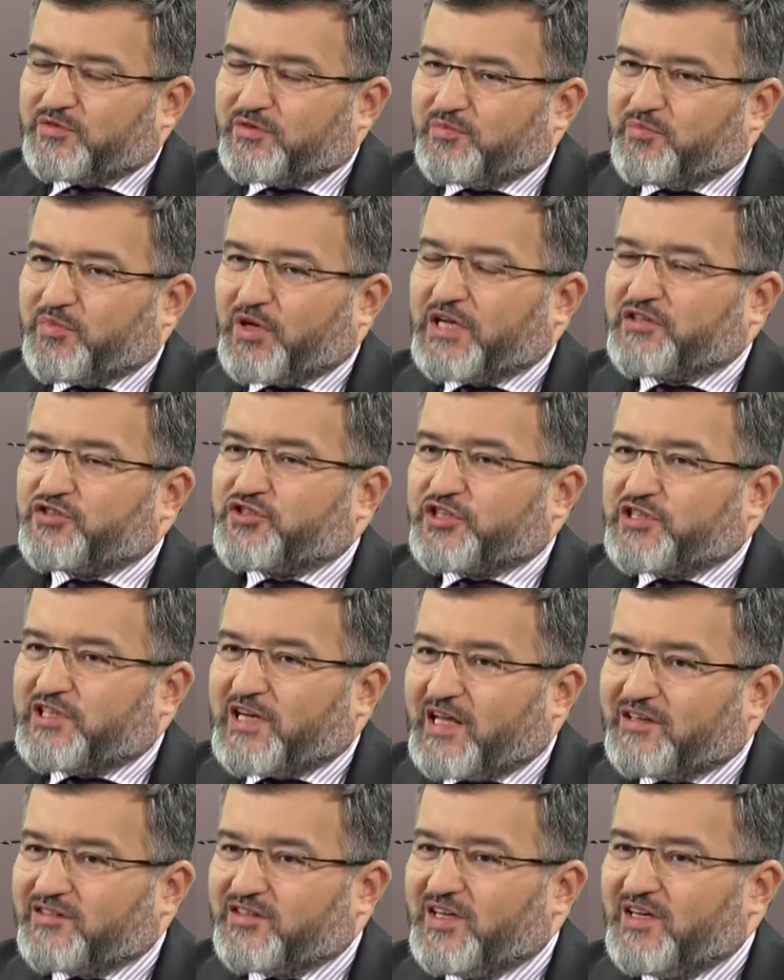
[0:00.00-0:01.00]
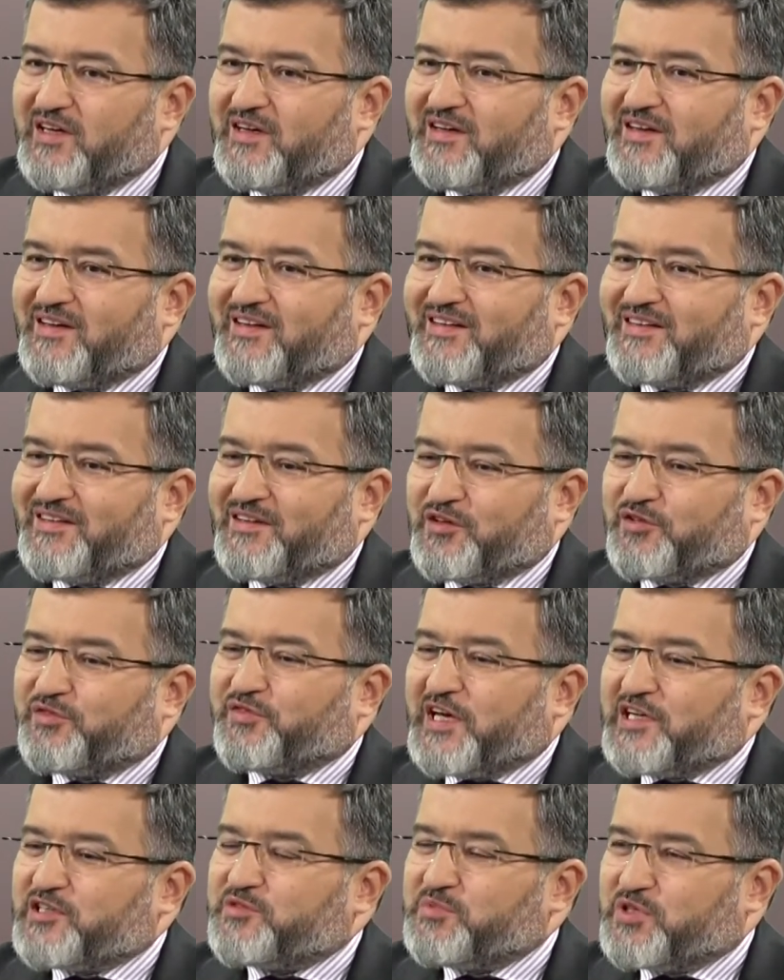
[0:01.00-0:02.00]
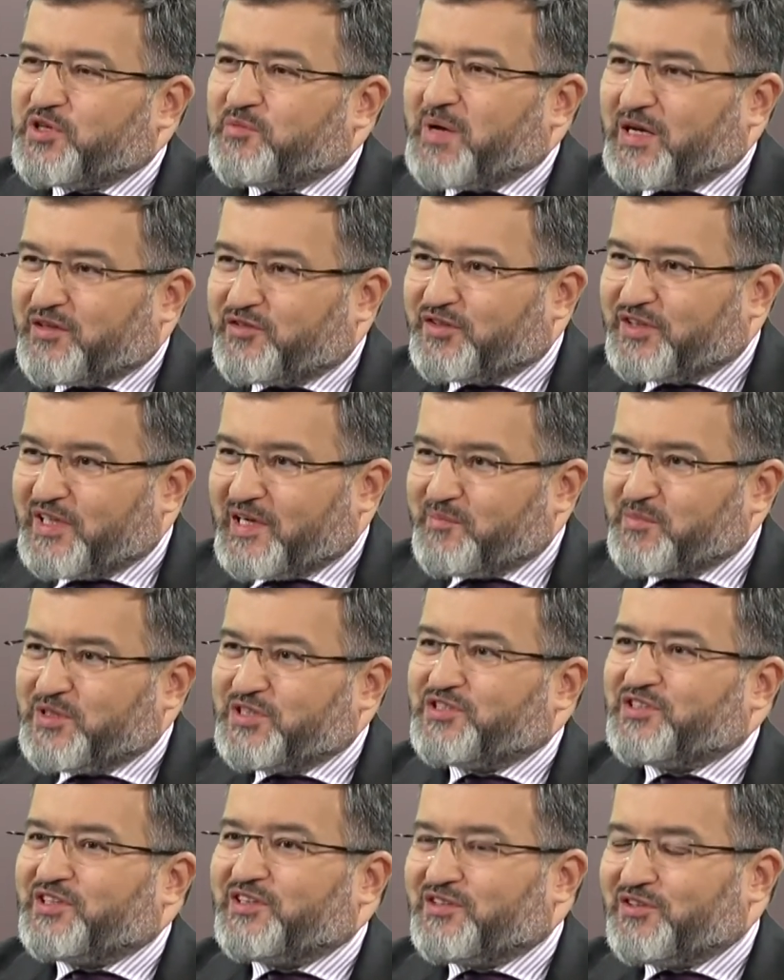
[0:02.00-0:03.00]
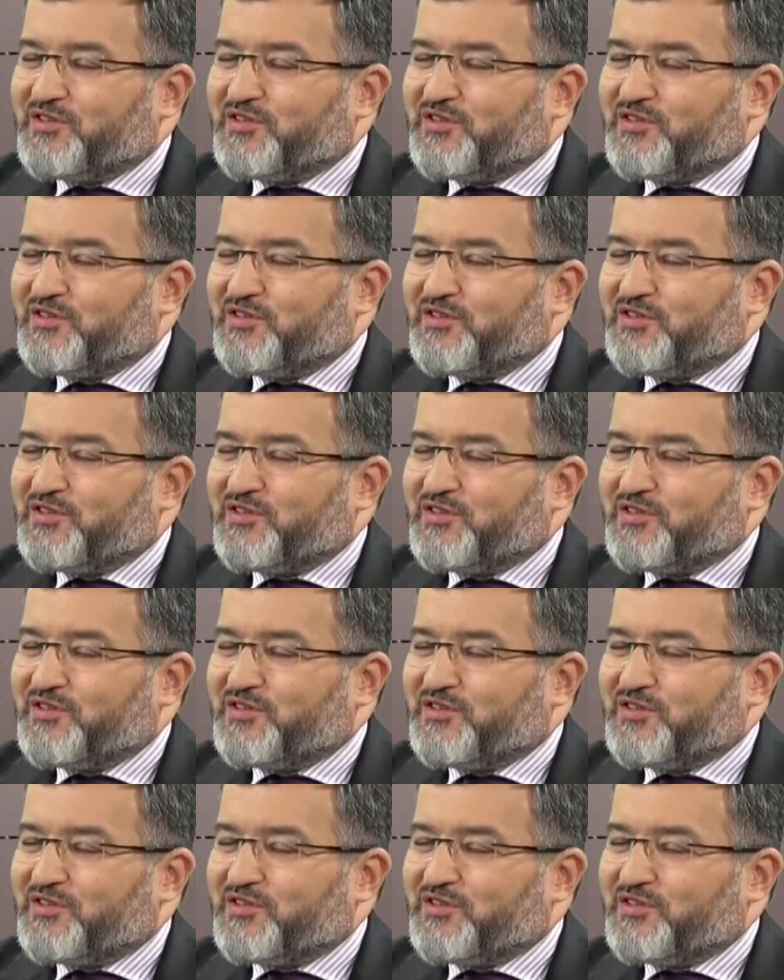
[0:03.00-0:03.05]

ponad 6 lat. E, rozwijaliśmy się bardzo dynamicznie,